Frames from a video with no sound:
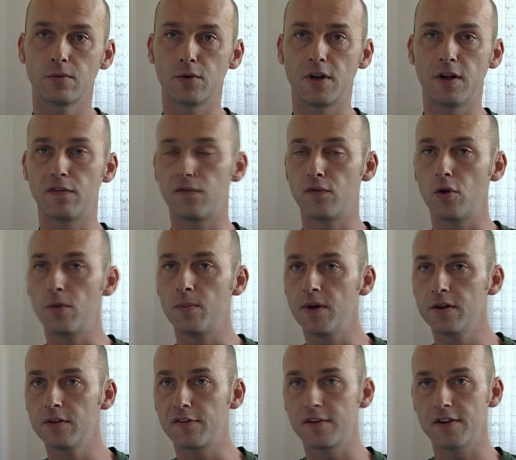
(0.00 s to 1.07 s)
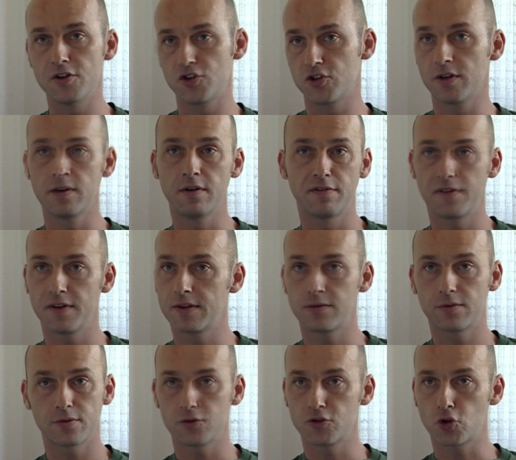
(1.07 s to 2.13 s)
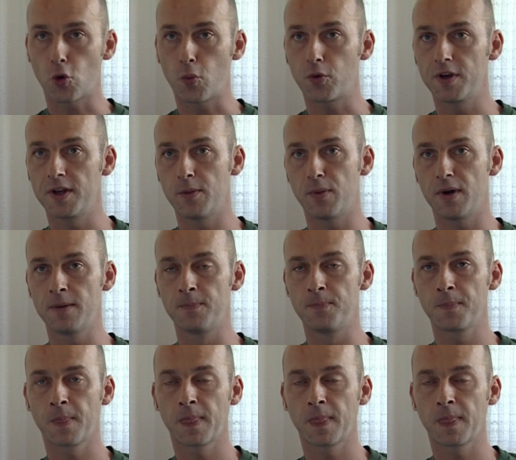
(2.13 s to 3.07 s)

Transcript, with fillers: de l'affolement de ces gens, en fait, je ne comprenais pas.